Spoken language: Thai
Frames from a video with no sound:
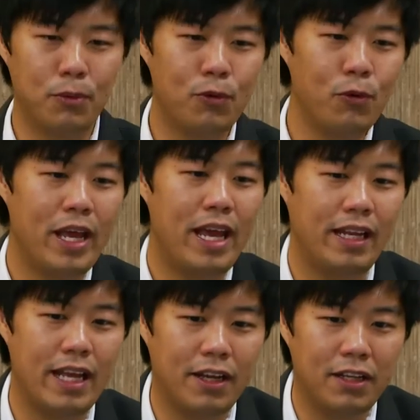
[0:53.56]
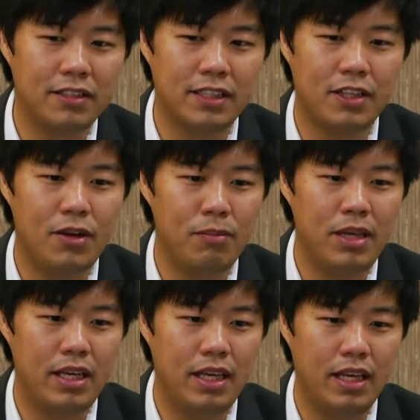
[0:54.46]
ผู้กู้เองเนี่ยก็จะต้อง
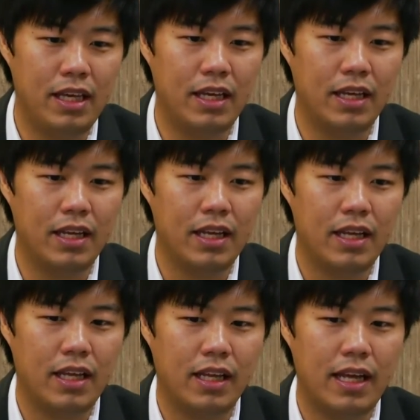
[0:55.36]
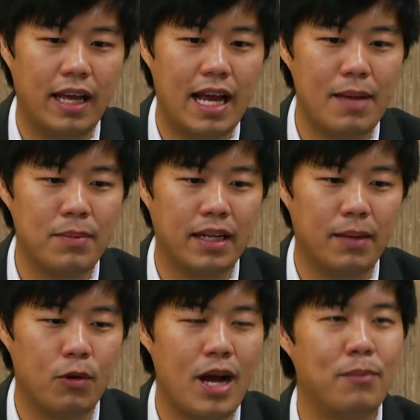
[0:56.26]
มีคล้าย ๆ เหมือนกั
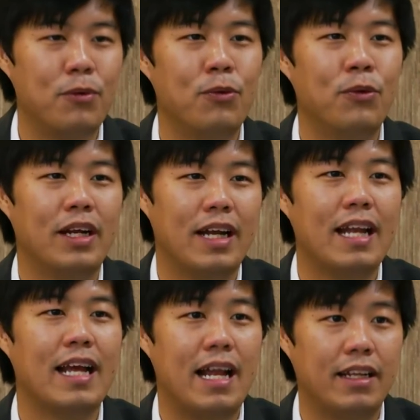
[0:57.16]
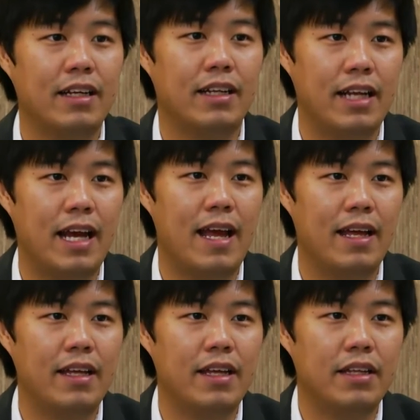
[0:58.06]
บความรู้ทางด้านการเงินนะฮะ
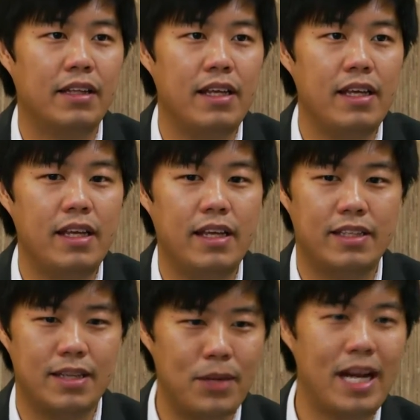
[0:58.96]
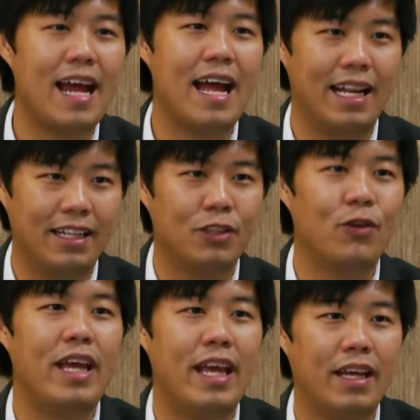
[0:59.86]
ที่จะบริหารตั
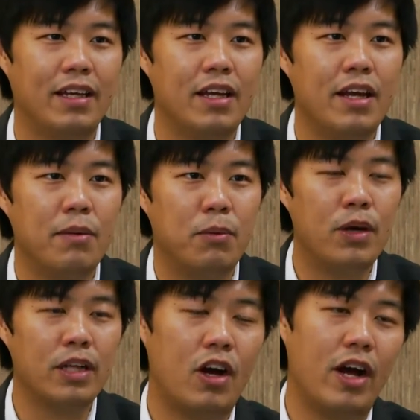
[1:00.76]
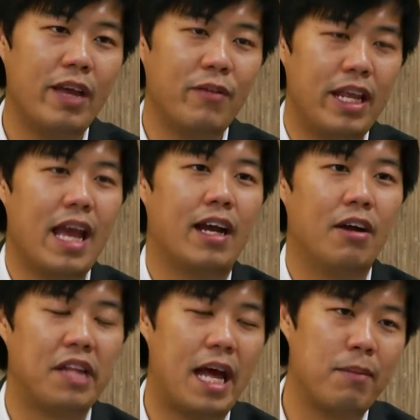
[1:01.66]
วเอง เพราะต่อให้วันนี้เขา
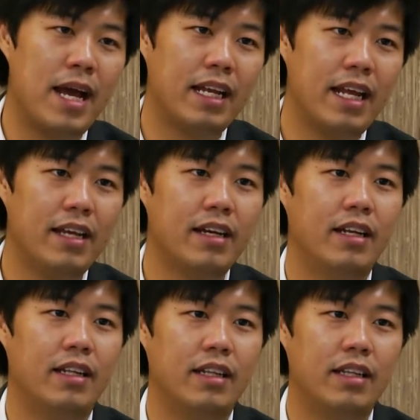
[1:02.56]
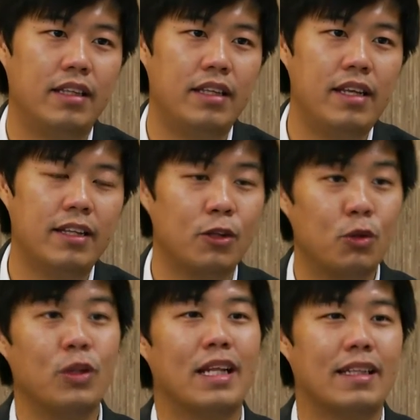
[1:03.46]
สามารถได้เงินที่ต้น
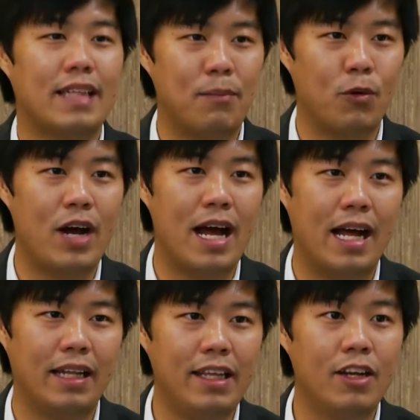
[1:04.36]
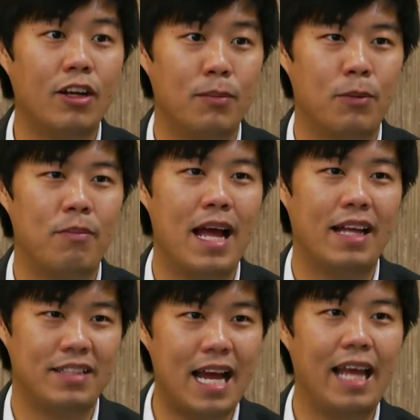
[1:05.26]
ทุนต่ำกว่านี่นอกระบบมา
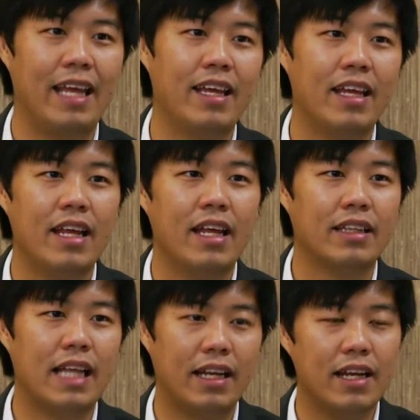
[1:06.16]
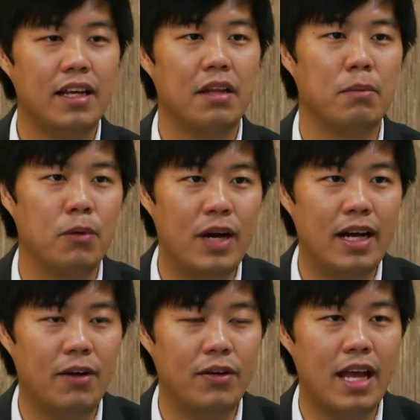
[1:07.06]
ใช้ แต่ถ้าเกิดสมมติว่า
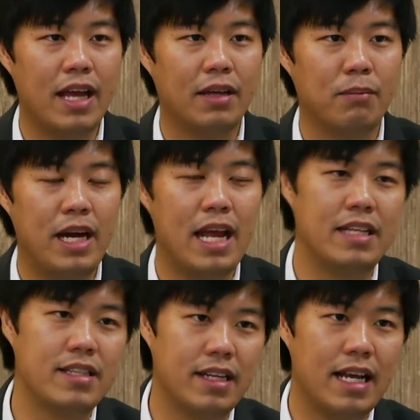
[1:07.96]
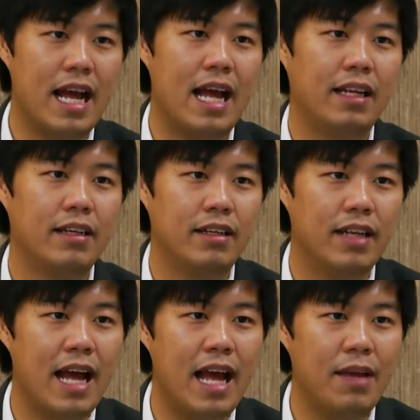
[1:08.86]
เขายังบริหารจัดการเงิน
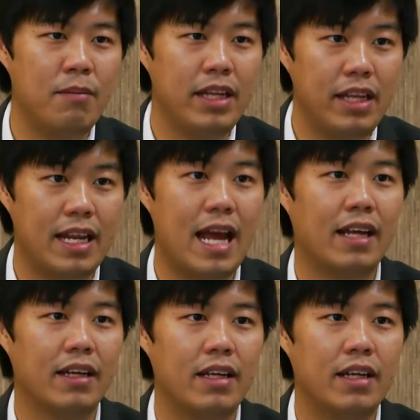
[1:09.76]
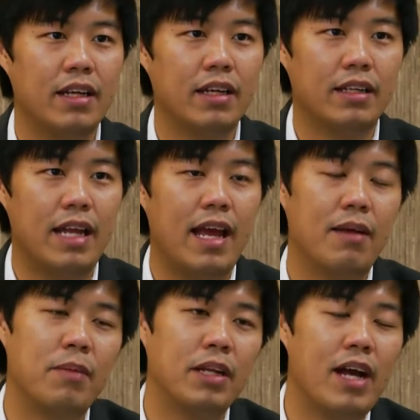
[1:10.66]
ได้ไม่ดีนักนะฮะ
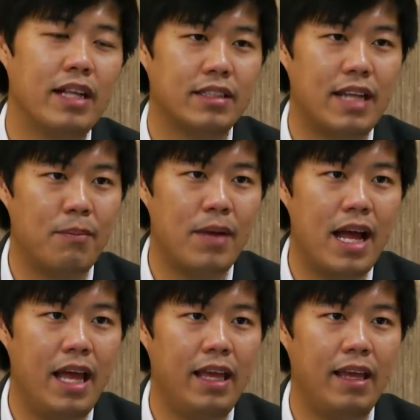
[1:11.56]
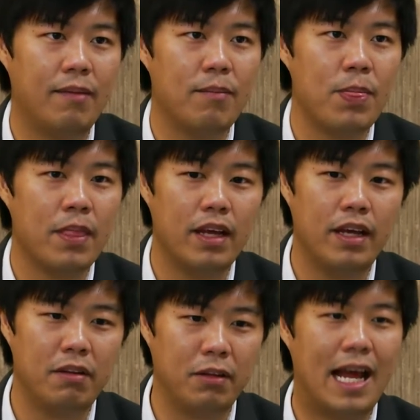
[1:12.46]
มันก็อาจจะทำให้
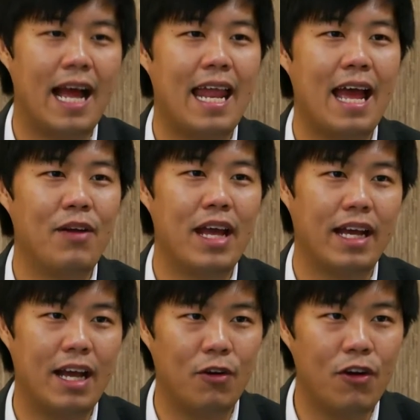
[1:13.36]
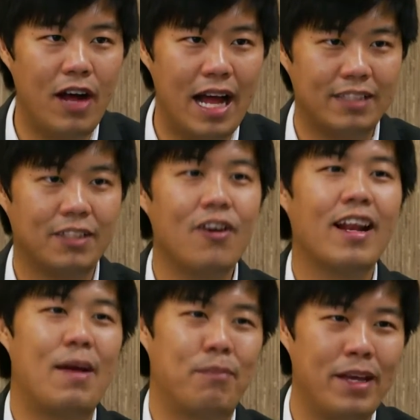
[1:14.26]
สุดท้ายแล้วเนี่ยเขาก็อาจจะต้องก
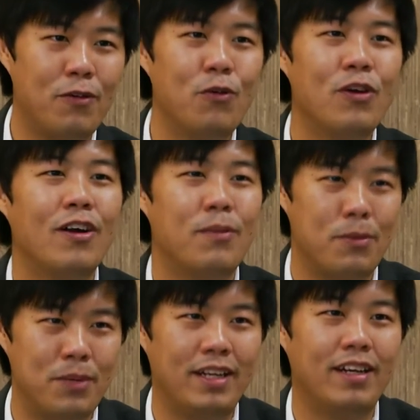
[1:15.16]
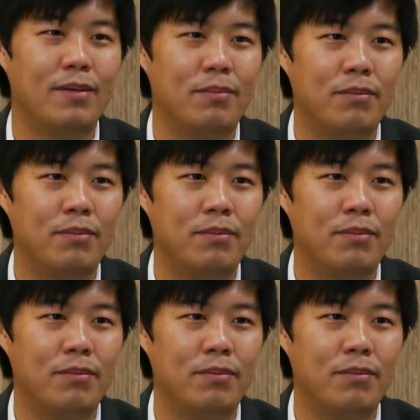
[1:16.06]
ลับไปกู้นอกระบบเหมือนเดิม